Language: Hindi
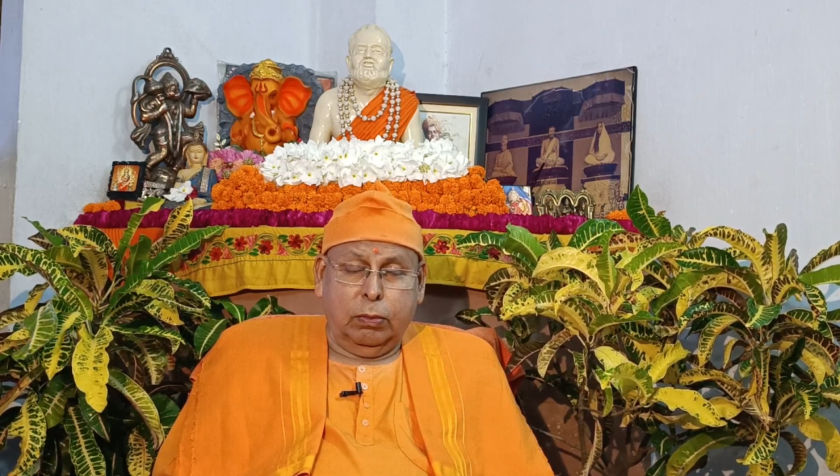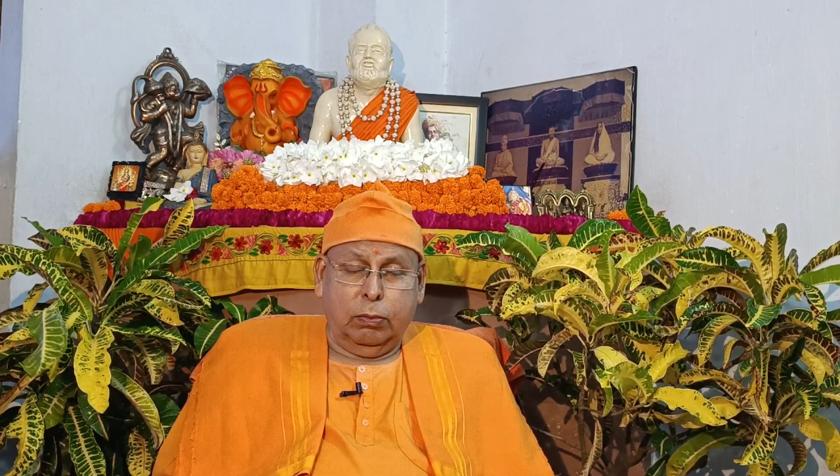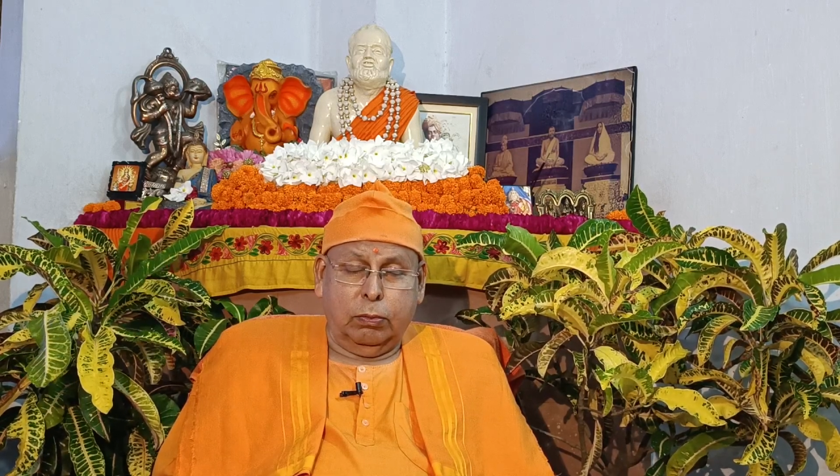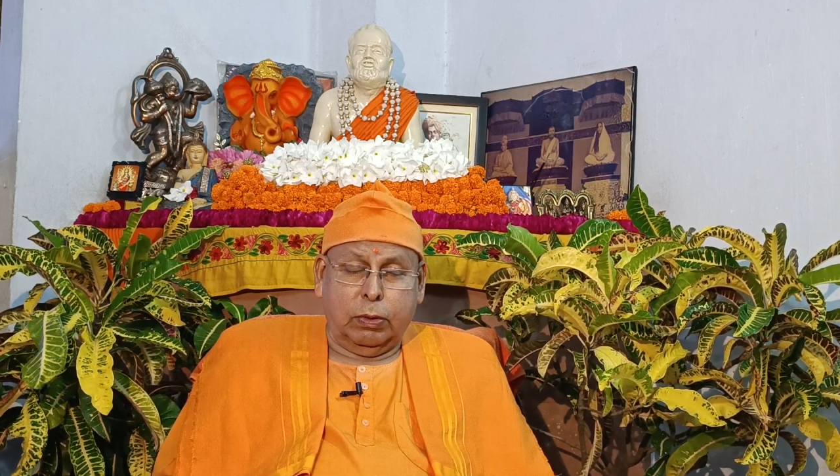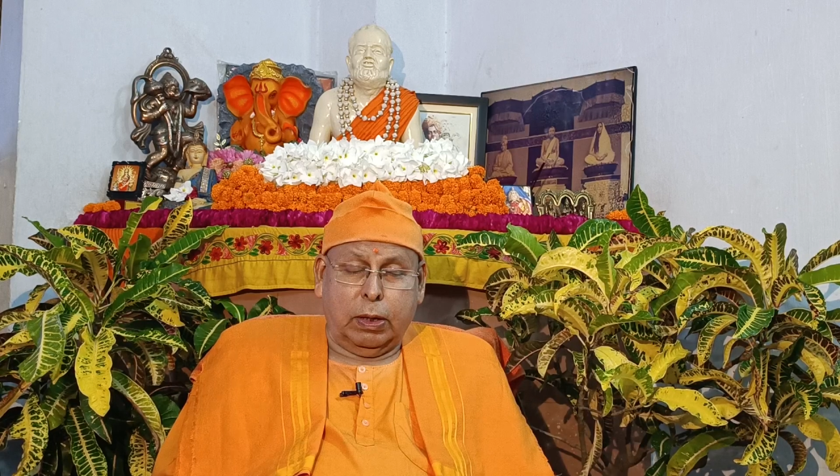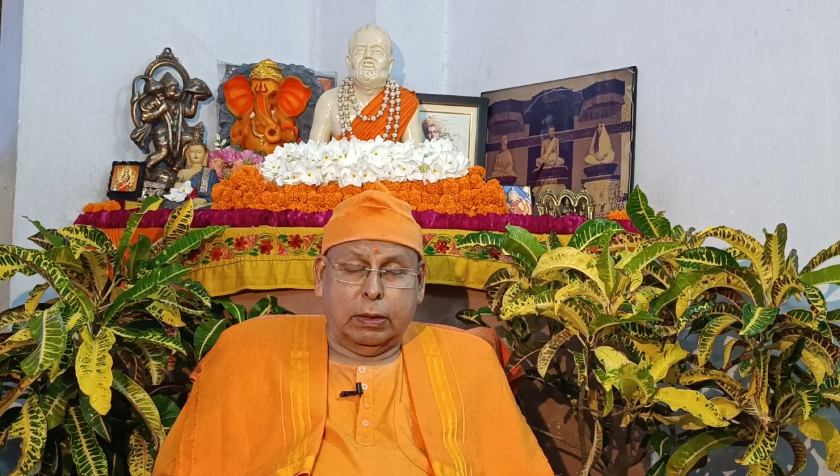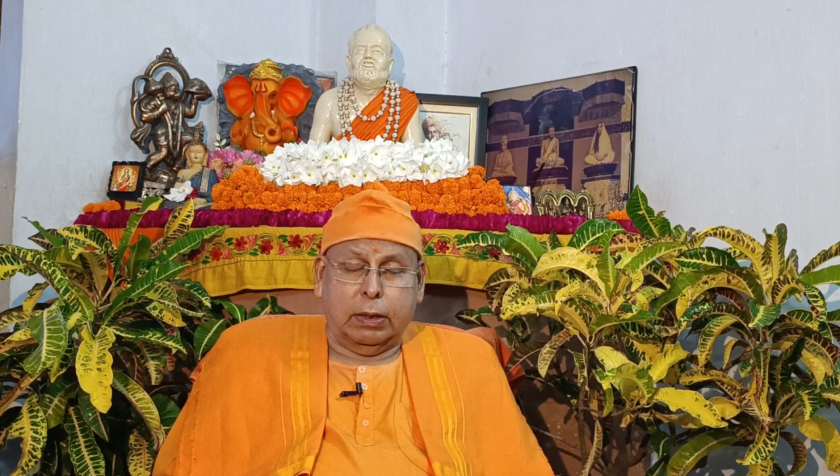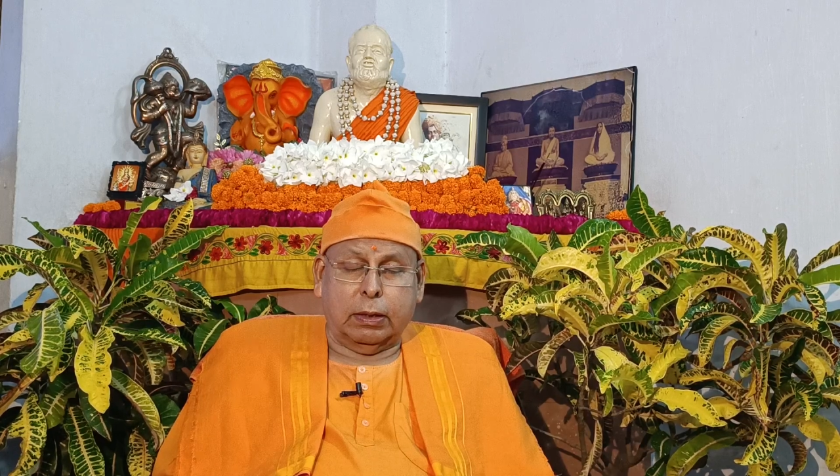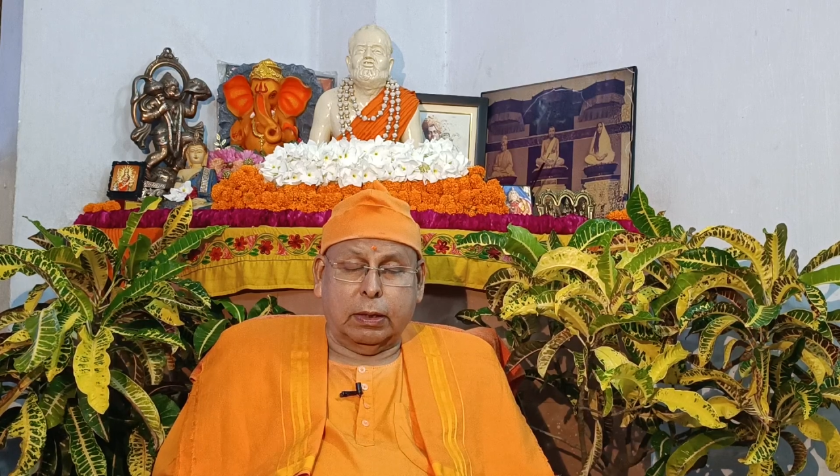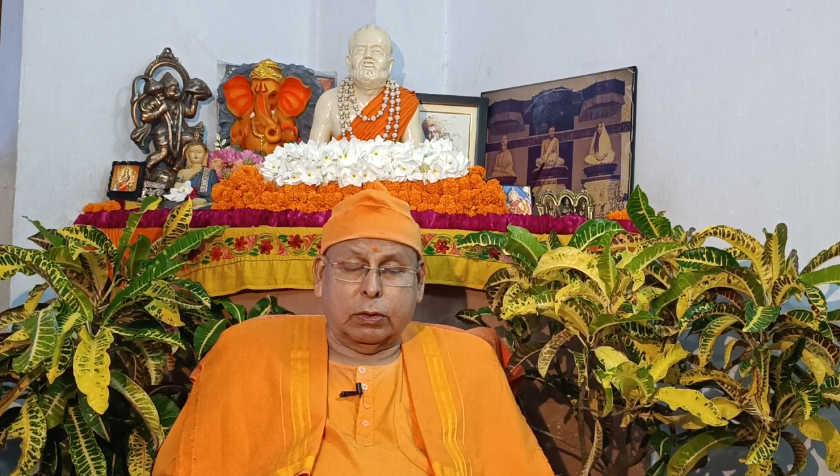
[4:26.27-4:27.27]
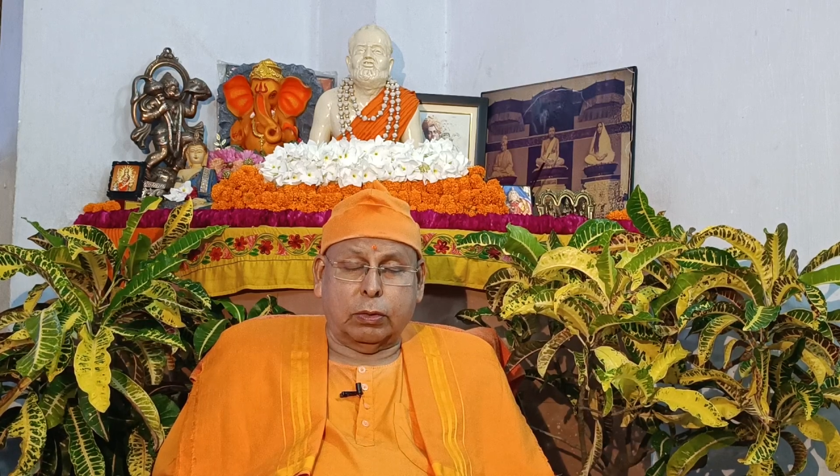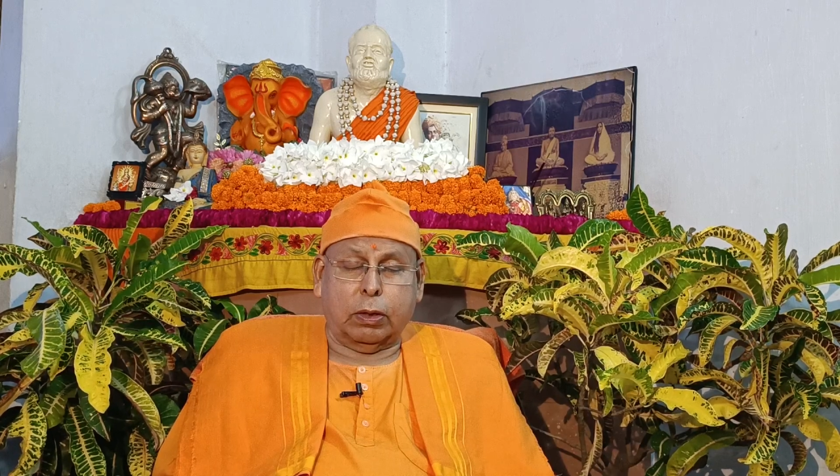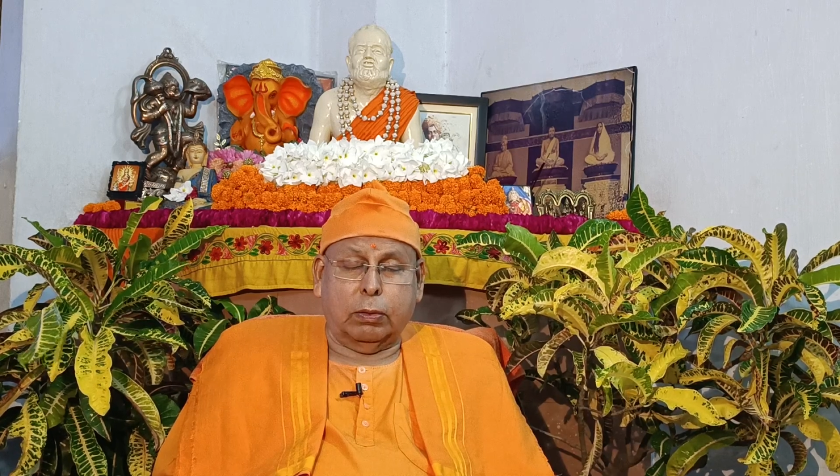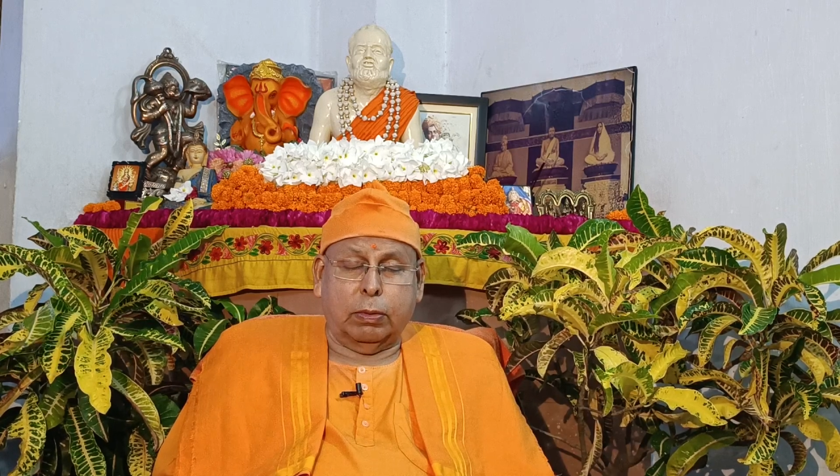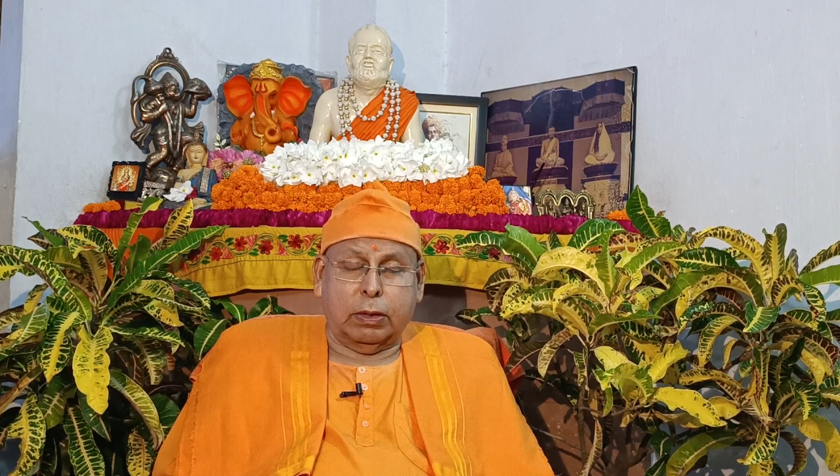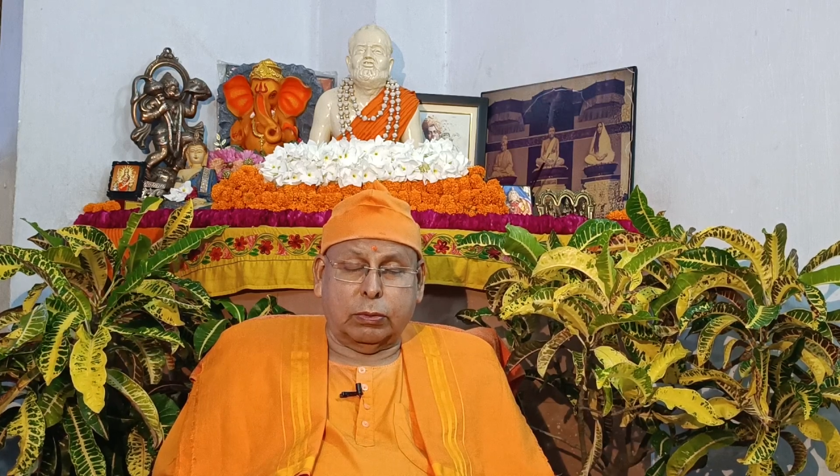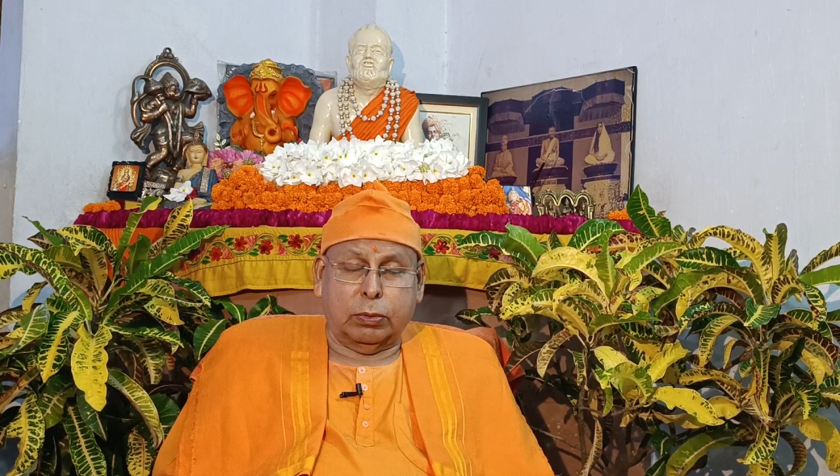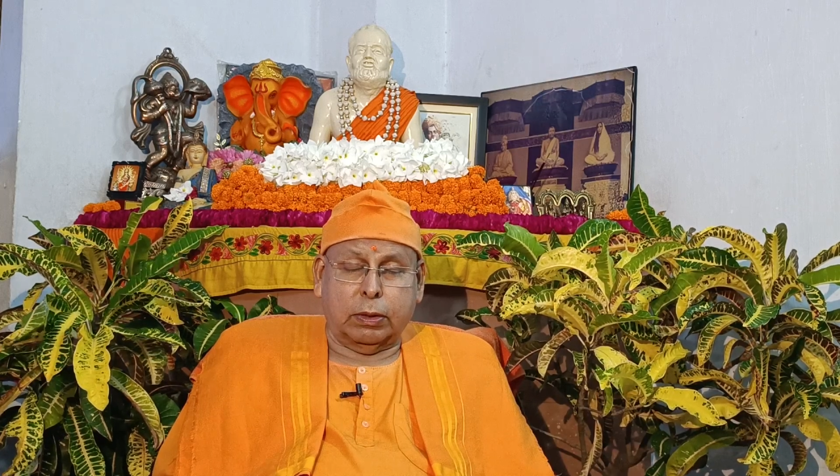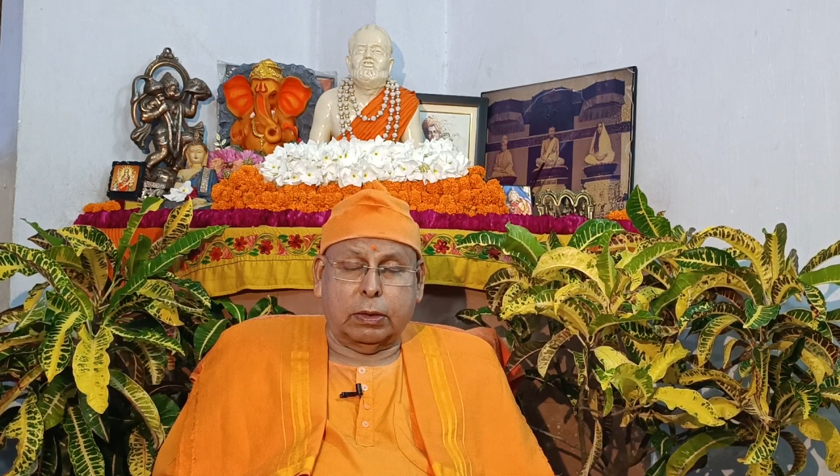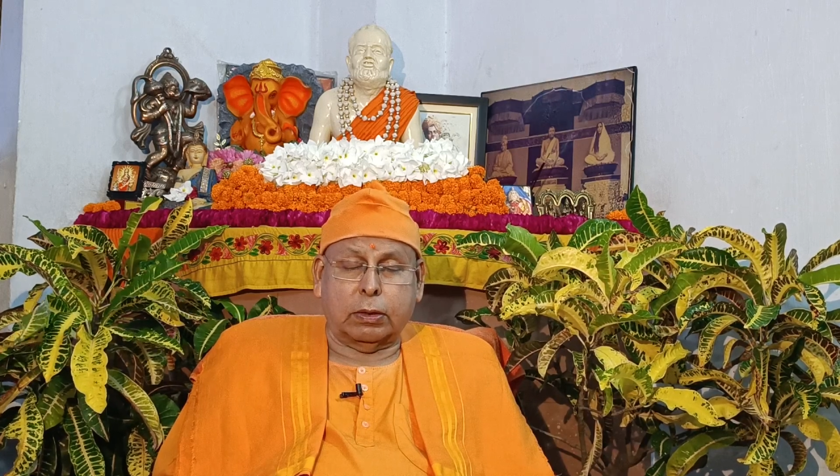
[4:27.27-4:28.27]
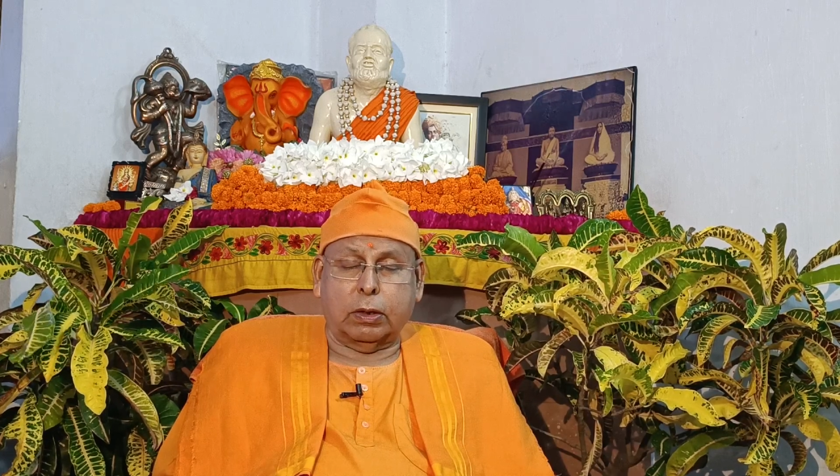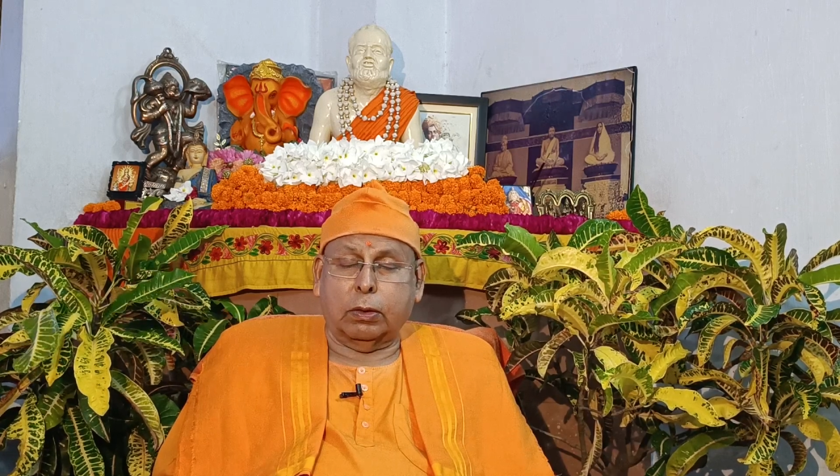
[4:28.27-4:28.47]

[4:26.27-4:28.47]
कहा जाता है स्वर्गवास होता है स्वर्ग